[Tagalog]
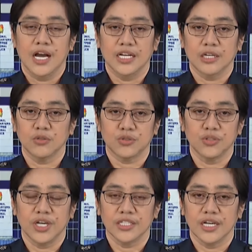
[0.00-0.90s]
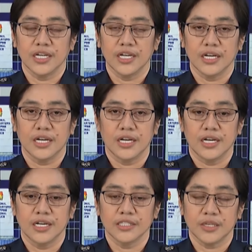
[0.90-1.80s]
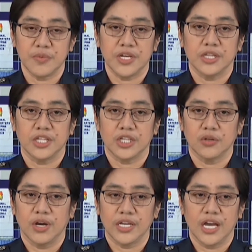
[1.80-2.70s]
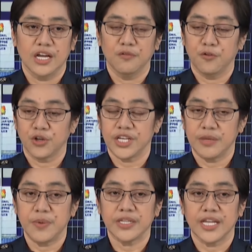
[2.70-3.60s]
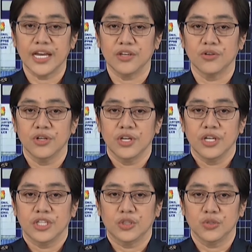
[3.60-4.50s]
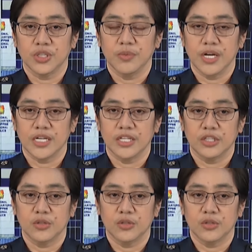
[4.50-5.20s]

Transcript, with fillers: ang uh, gusto niyang uh, sabihin dito ay unforgiving tayo dito sa mga